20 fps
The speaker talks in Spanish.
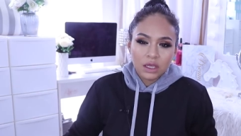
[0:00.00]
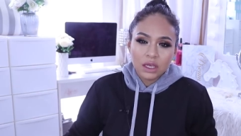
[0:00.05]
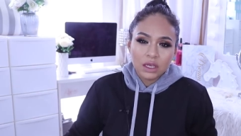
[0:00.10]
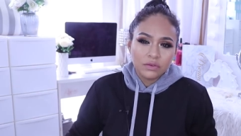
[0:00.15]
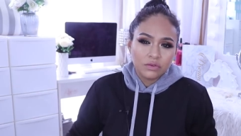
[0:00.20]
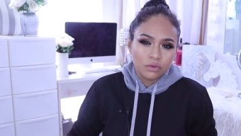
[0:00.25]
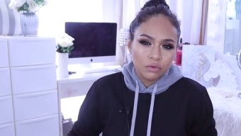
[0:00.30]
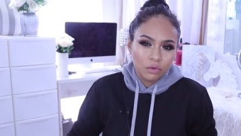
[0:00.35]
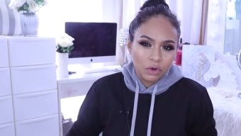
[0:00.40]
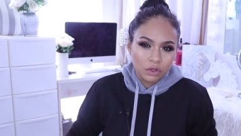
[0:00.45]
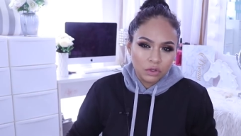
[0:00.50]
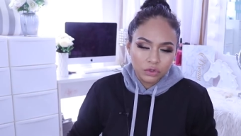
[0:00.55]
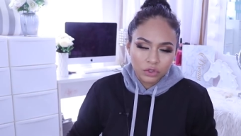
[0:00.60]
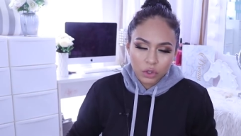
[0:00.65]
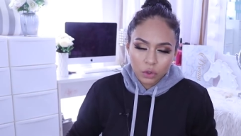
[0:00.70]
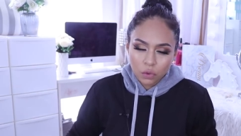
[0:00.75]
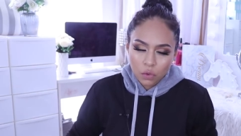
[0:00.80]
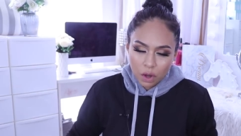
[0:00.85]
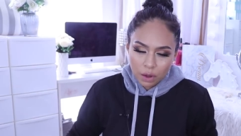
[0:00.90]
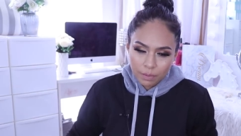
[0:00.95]
y eso, cuando
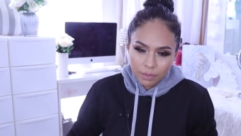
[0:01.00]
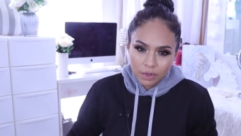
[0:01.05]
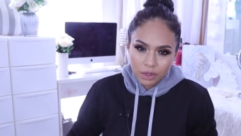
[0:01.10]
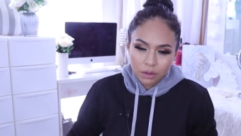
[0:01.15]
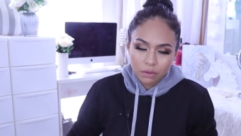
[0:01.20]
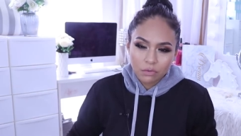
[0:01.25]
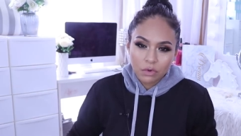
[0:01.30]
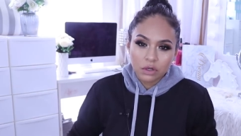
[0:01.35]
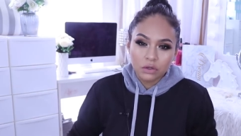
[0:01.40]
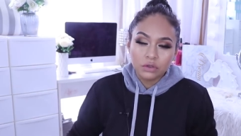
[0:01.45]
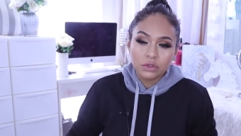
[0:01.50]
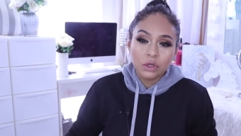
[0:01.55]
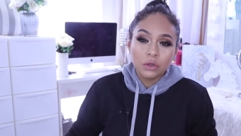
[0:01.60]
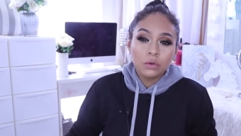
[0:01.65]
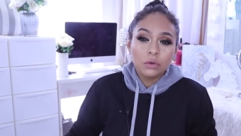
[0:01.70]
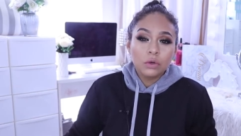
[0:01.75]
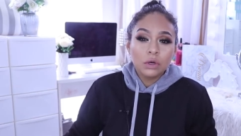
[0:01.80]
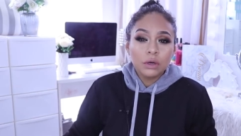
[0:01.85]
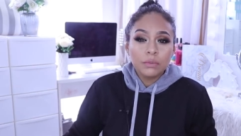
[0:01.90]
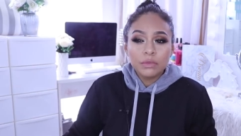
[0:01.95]
tengo hambre. Cuando
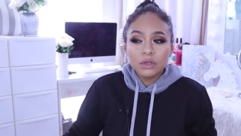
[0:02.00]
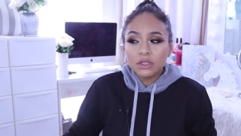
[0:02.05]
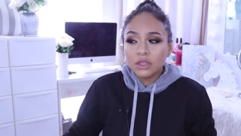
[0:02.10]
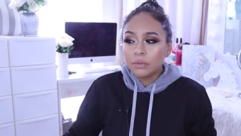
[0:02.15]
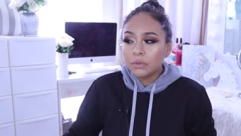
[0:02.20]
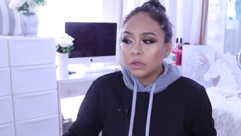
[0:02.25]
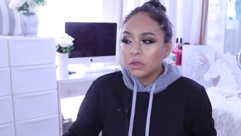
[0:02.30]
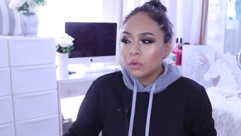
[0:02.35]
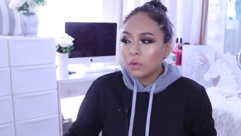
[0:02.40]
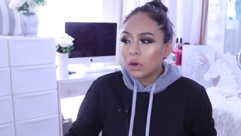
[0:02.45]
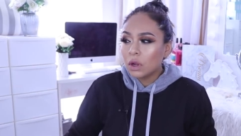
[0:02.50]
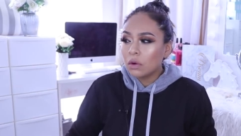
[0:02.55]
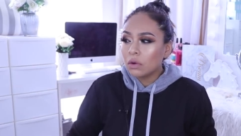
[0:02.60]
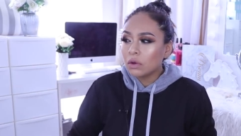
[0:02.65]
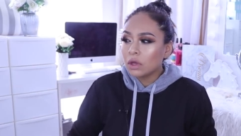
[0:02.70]
tengo hambre también igual